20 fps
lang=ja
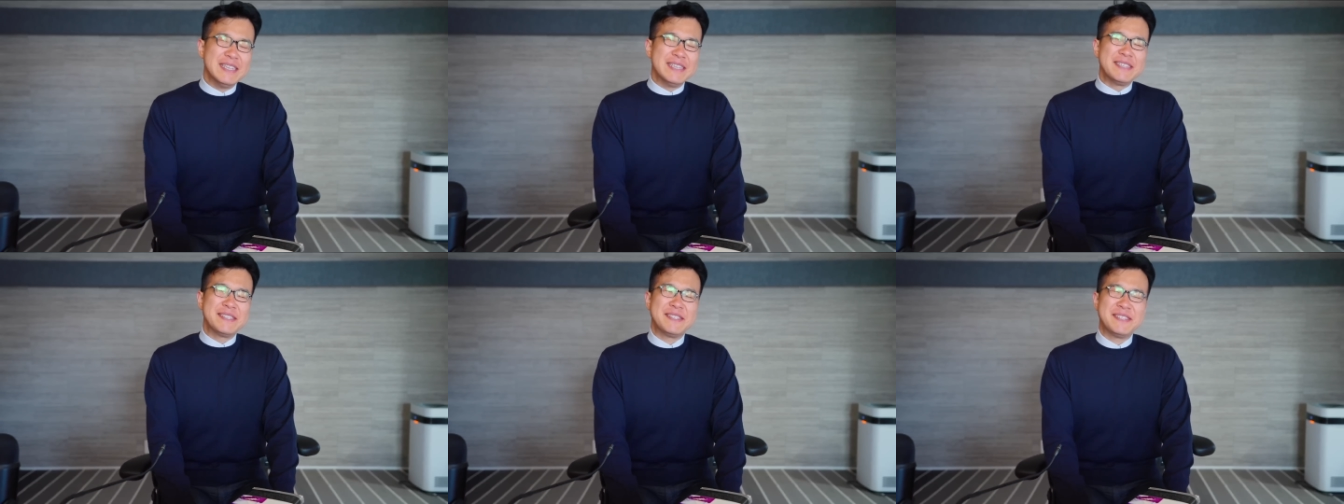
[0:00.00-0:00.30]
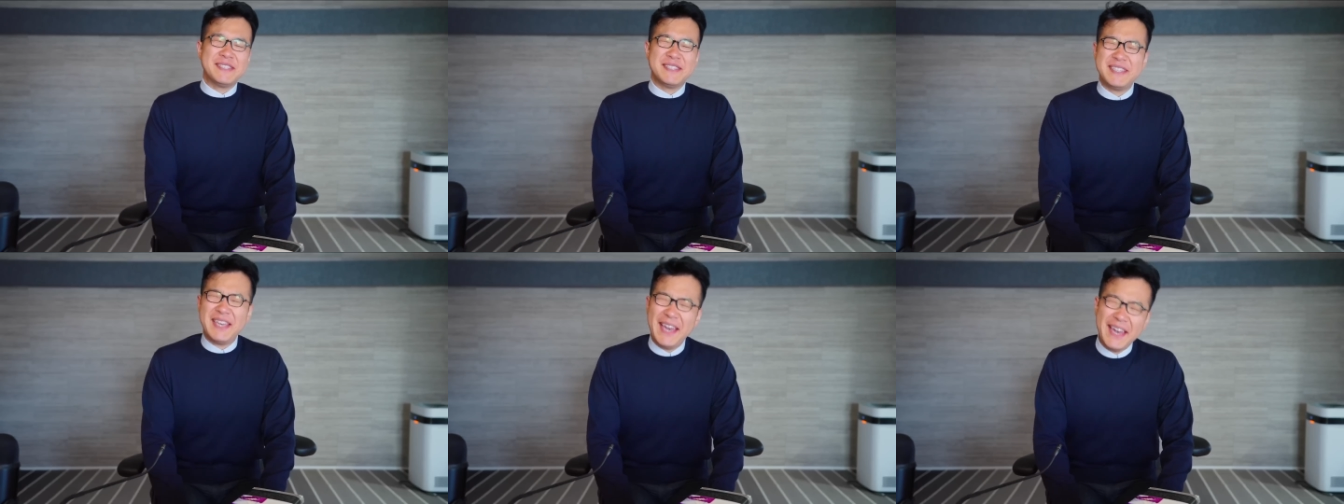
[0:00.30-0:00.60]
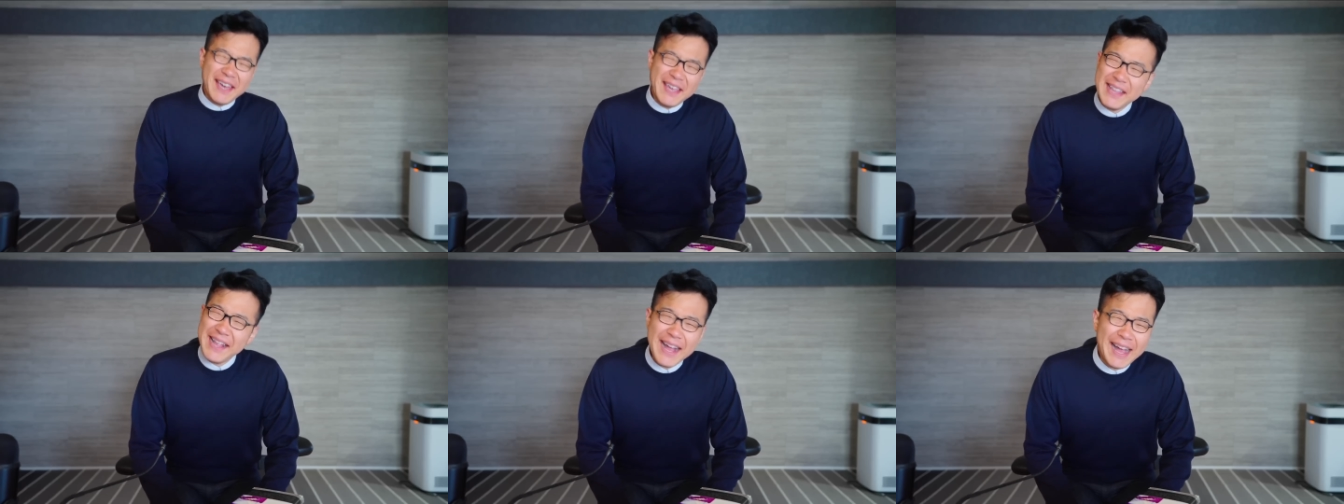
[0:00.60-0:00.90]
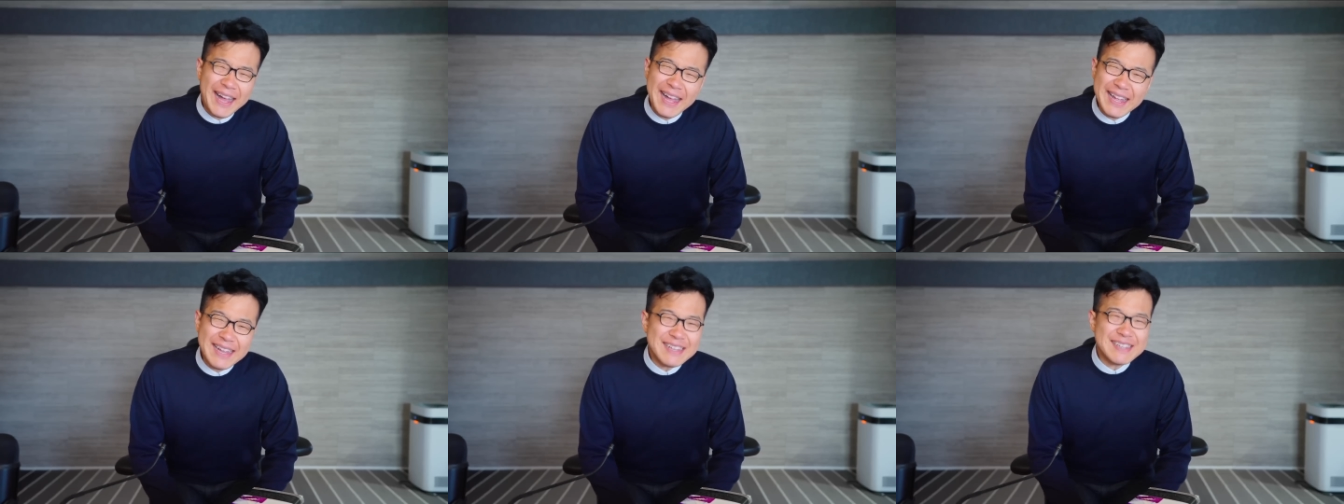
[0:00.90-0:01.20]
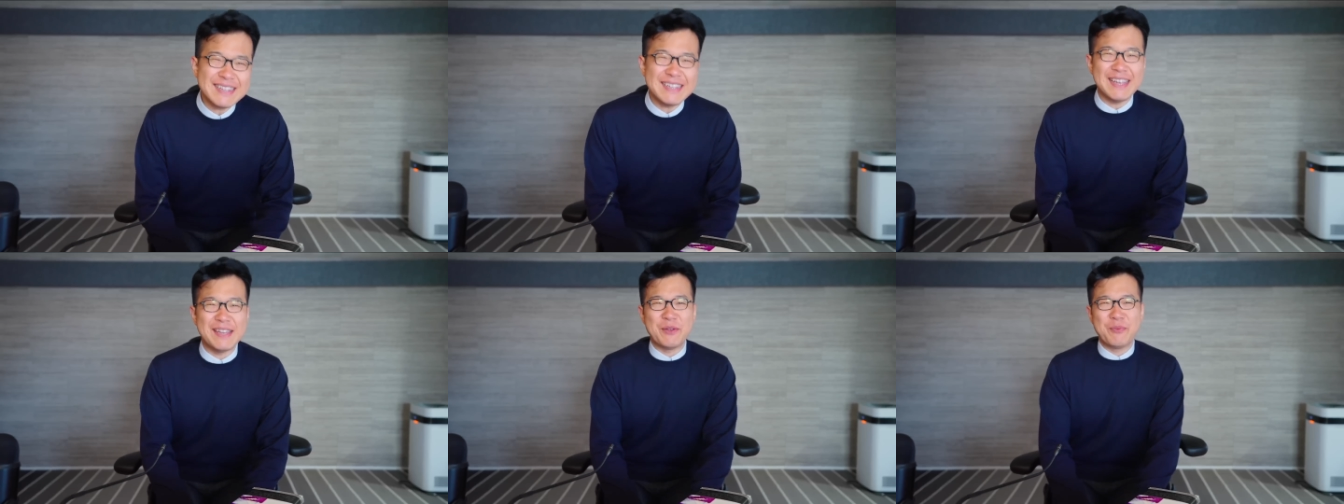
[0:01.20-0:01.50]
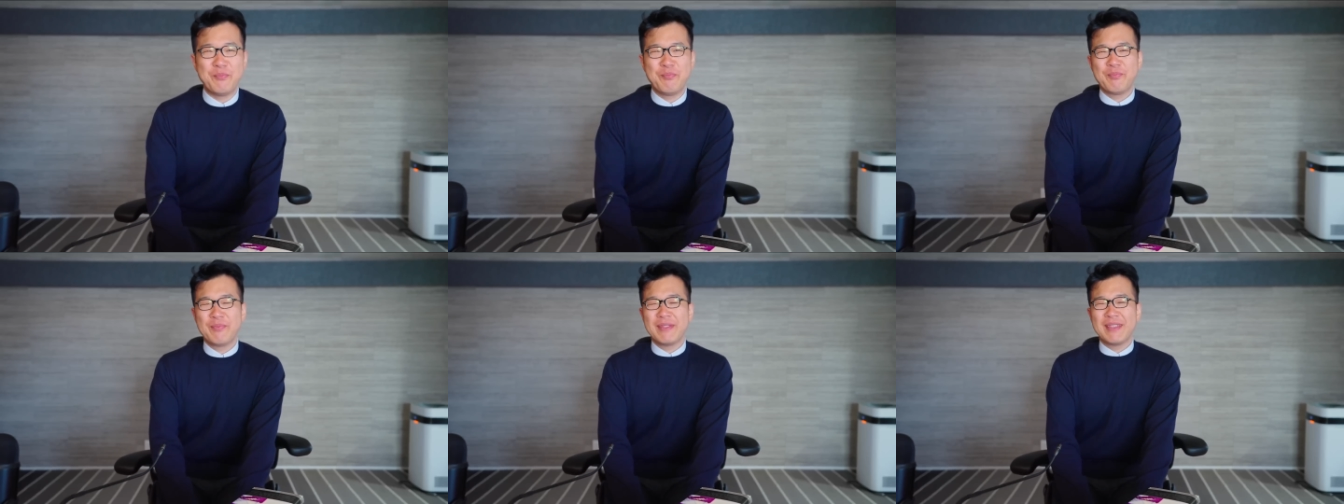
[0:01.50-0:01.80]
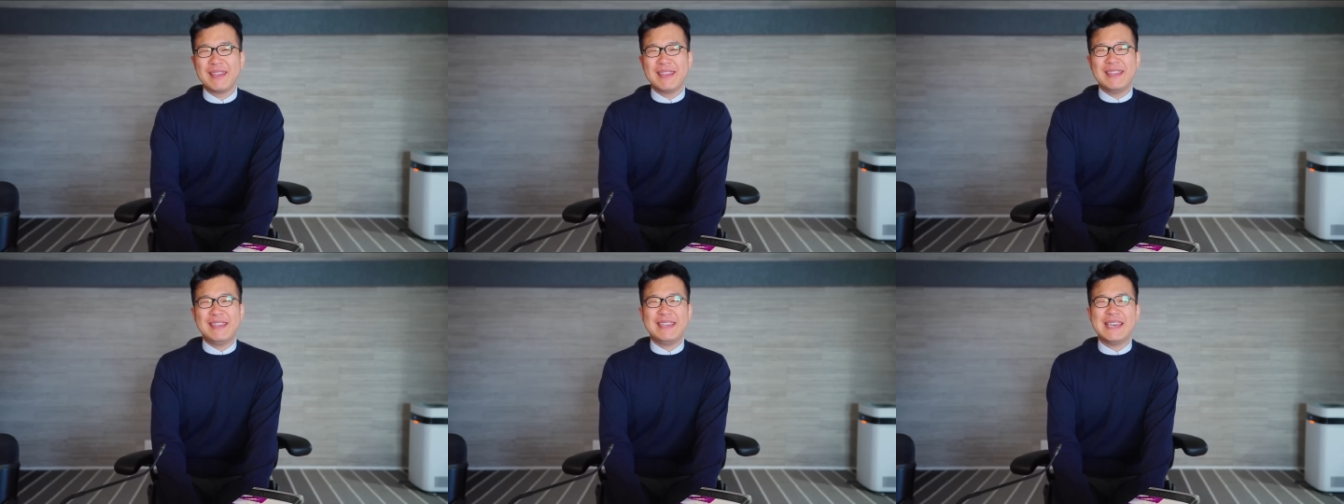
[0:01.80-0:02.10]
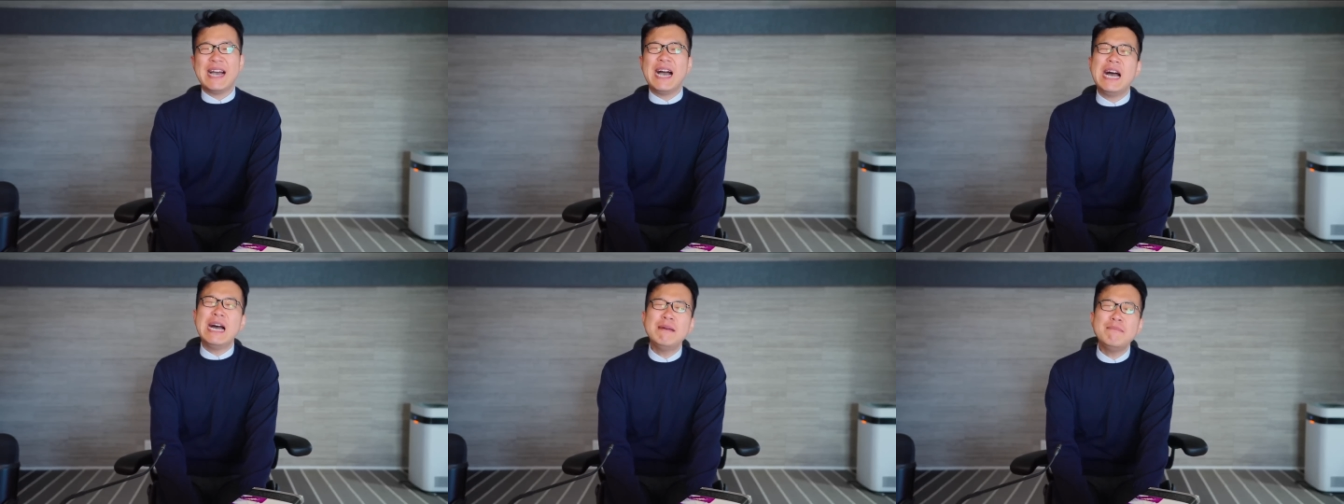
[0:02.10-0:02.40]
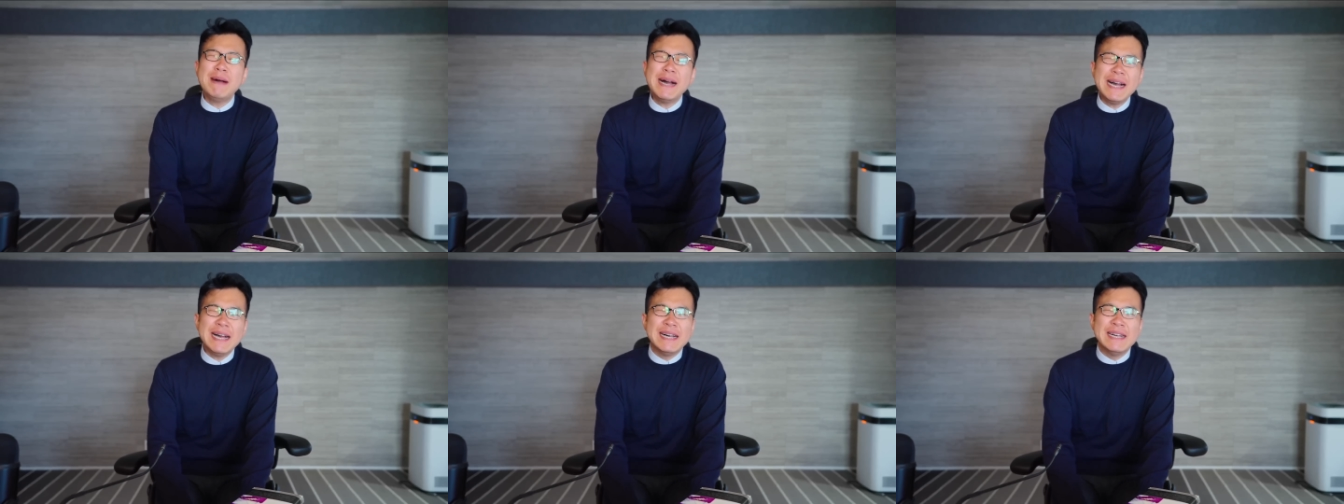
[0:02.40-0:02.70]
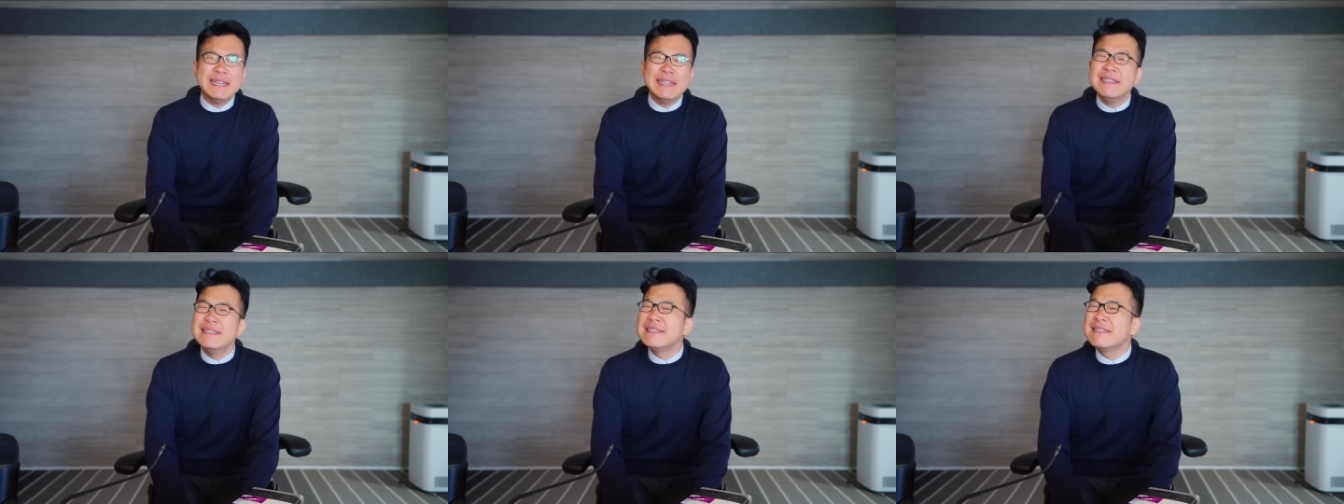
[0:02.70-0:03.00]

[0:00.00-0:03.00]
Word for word: すげえなーって、山、